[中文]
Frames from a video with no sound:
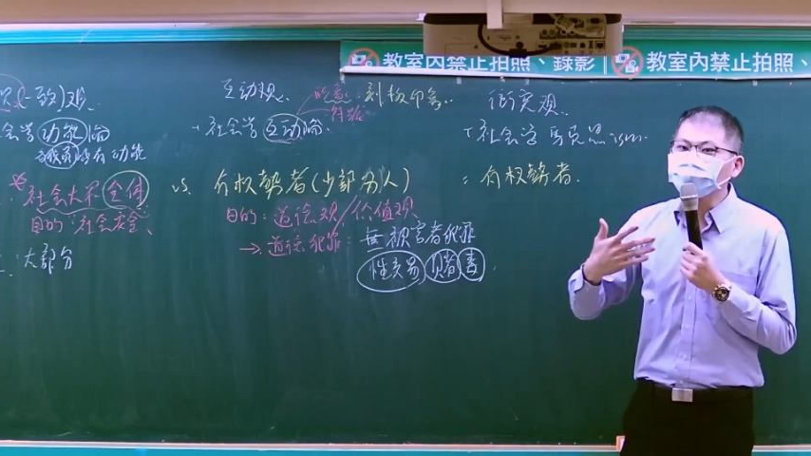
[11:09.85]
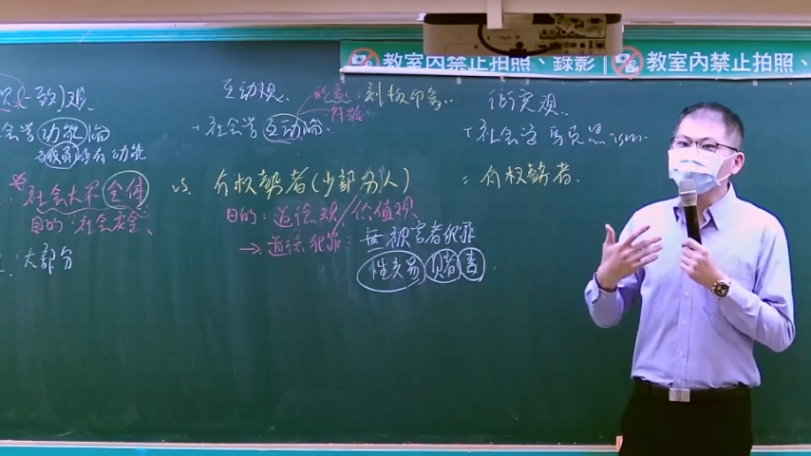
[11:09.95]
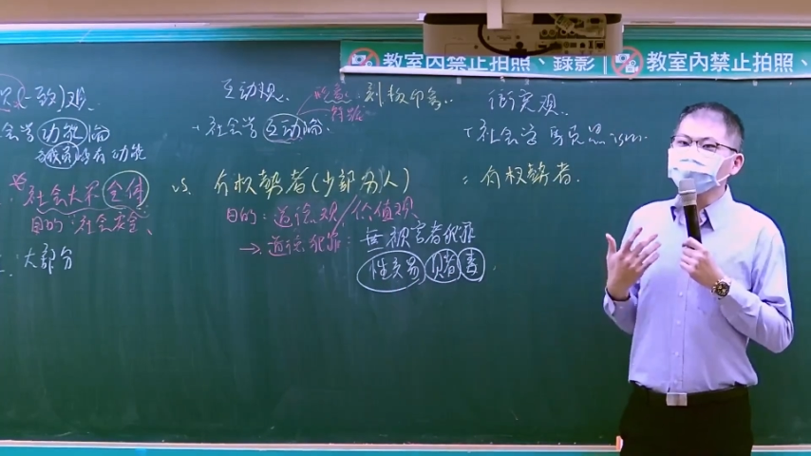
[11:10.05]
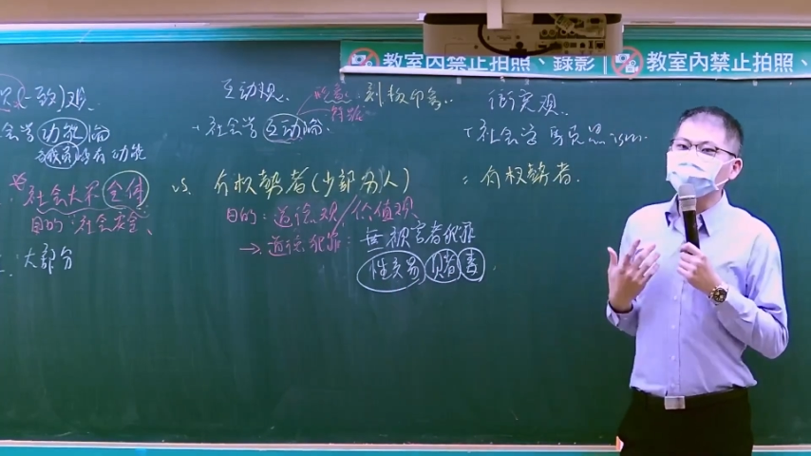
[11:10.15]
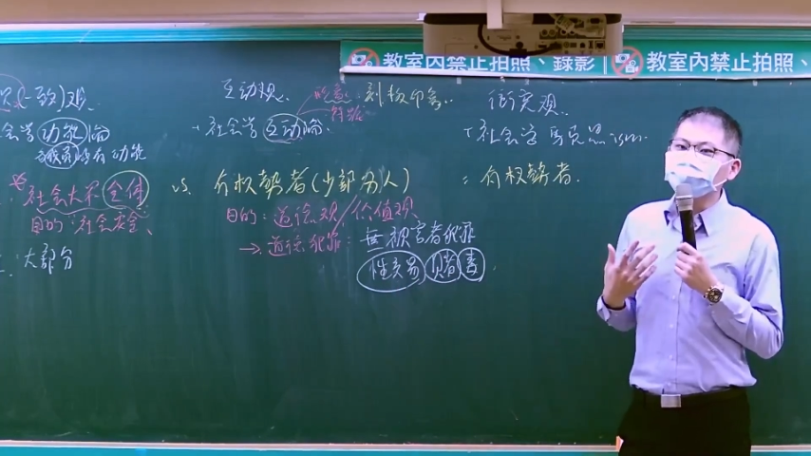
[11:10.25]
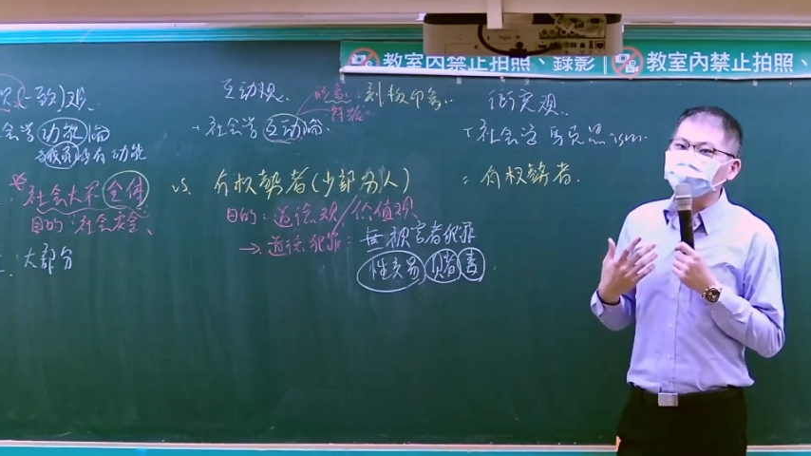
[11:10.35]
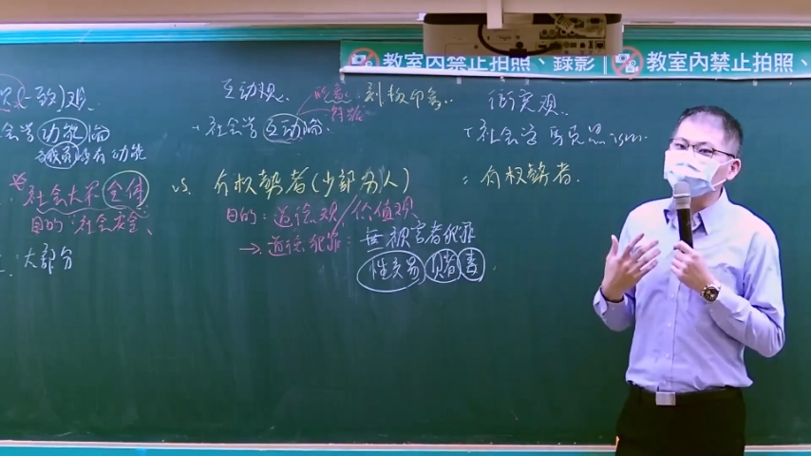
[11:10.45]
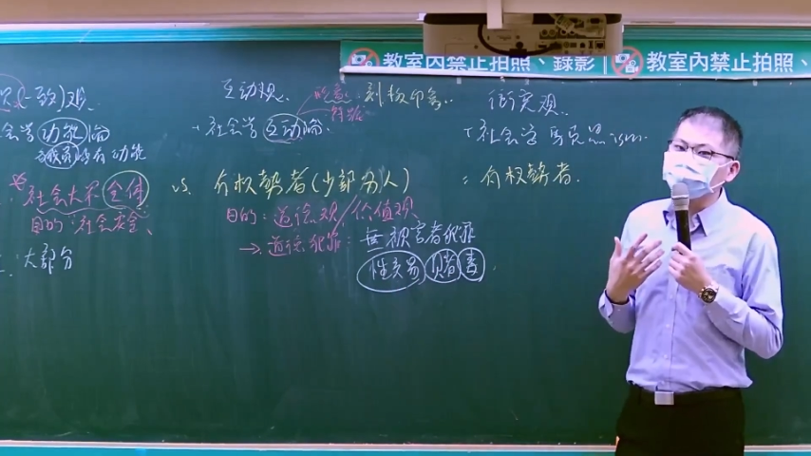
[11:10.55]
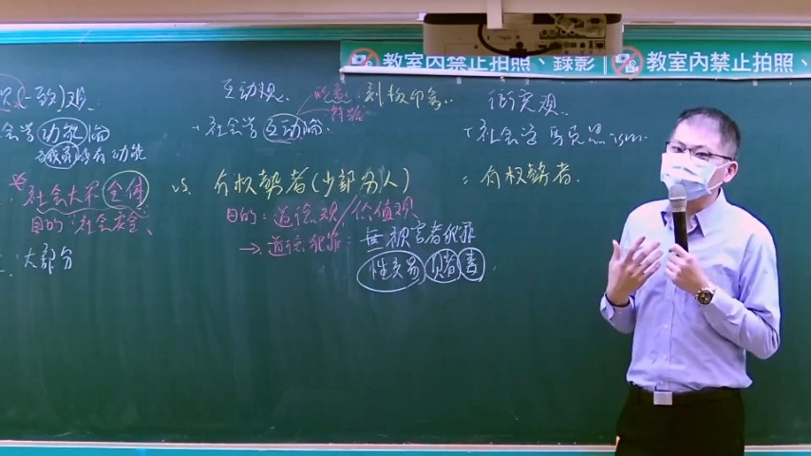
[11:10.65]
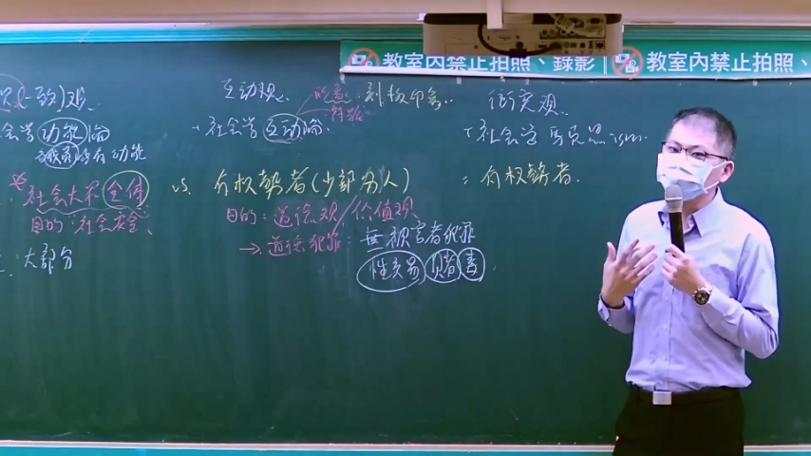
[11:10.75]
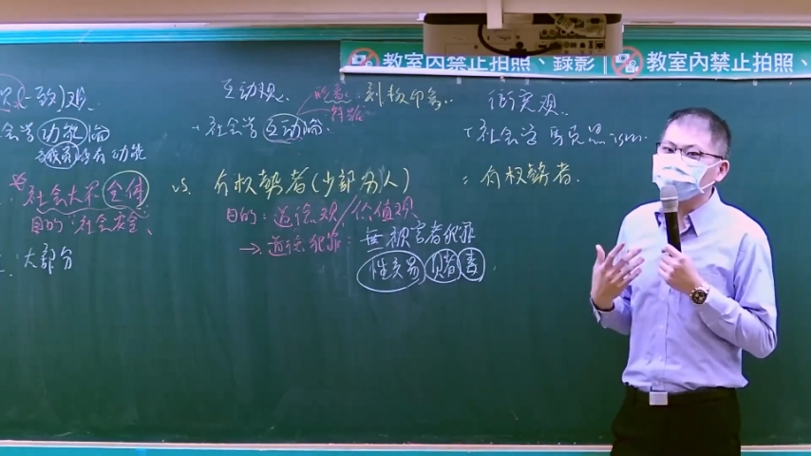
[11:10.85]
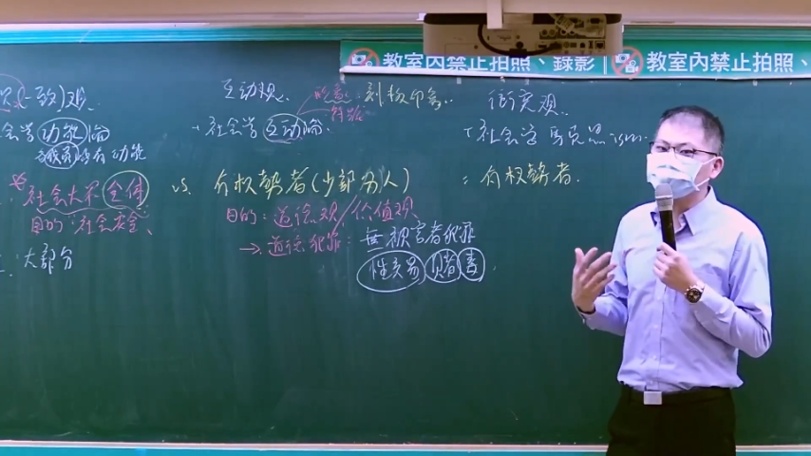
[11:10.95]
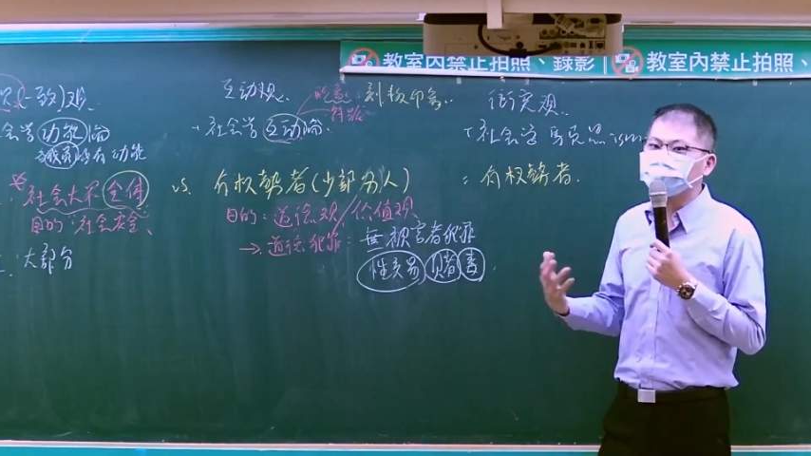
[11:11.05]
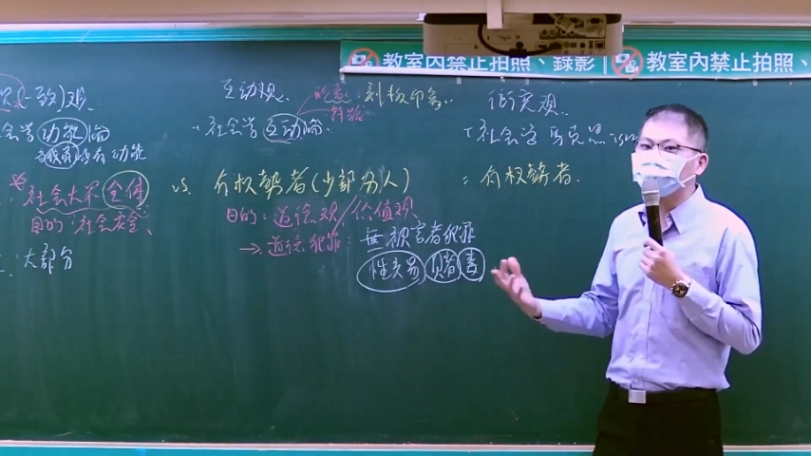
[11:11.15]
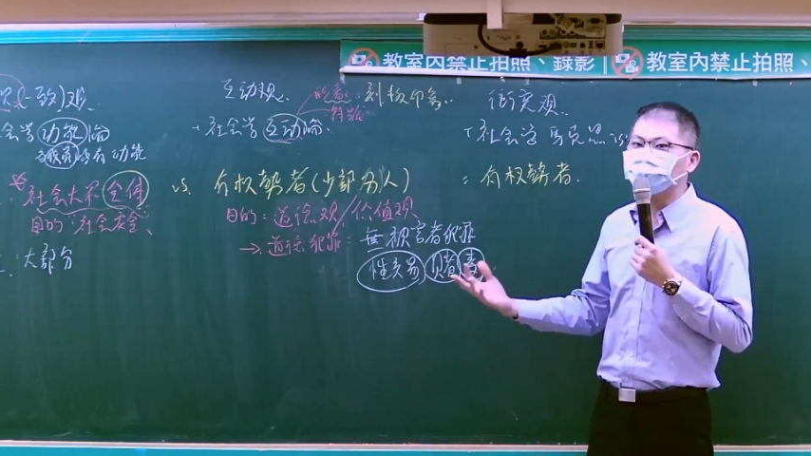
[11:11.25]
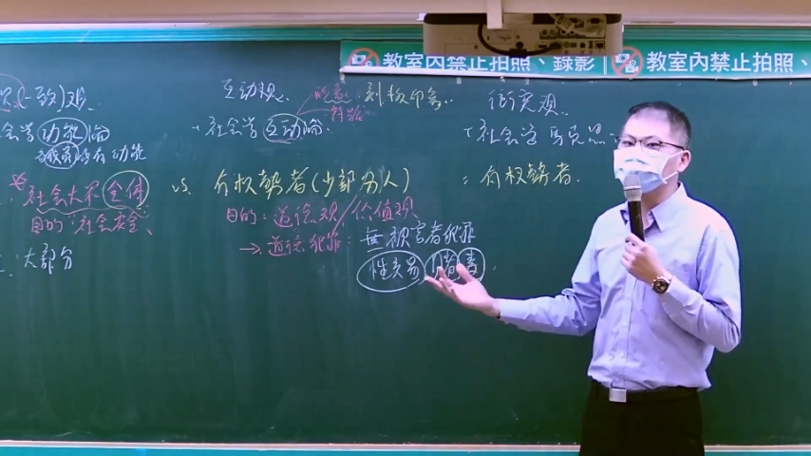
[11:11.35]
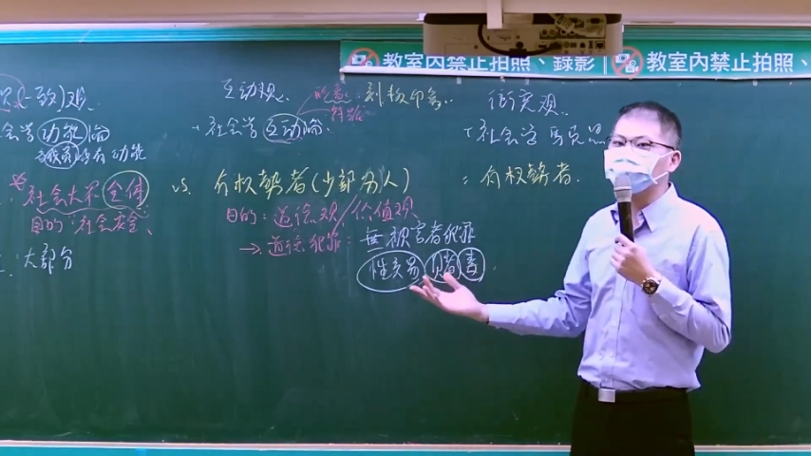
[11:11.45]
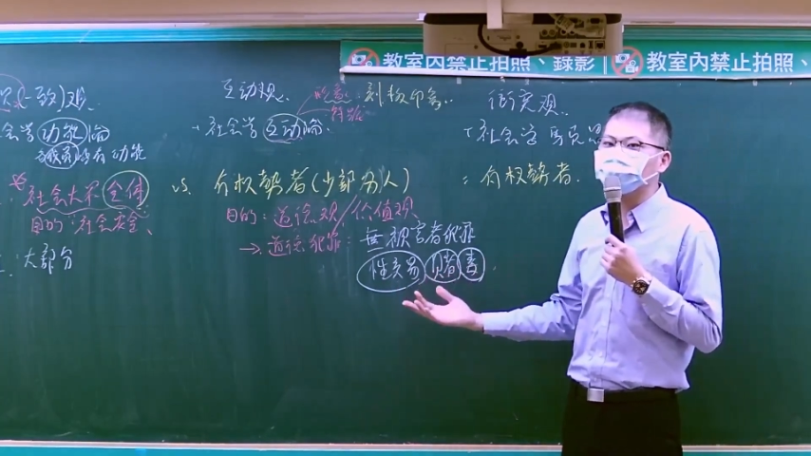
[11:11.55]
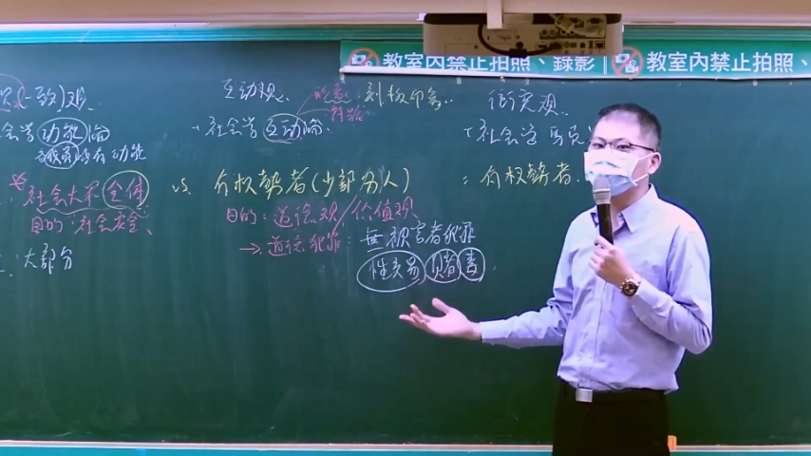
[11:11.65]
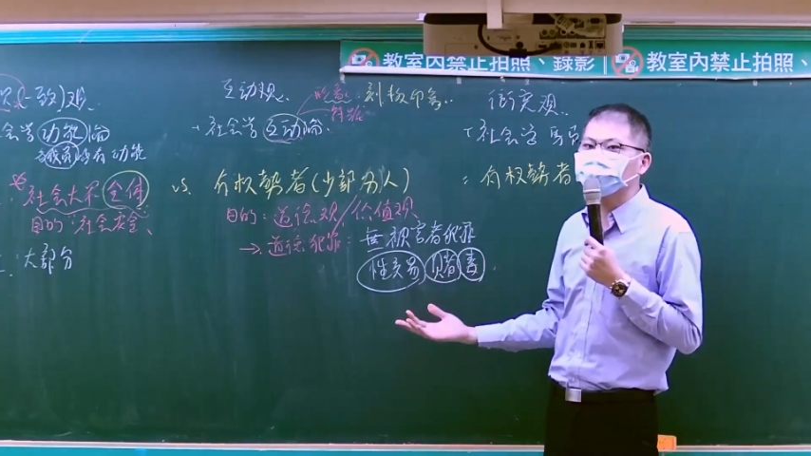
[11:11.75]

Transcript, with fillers: 一个出身体，请问他伤害了谁？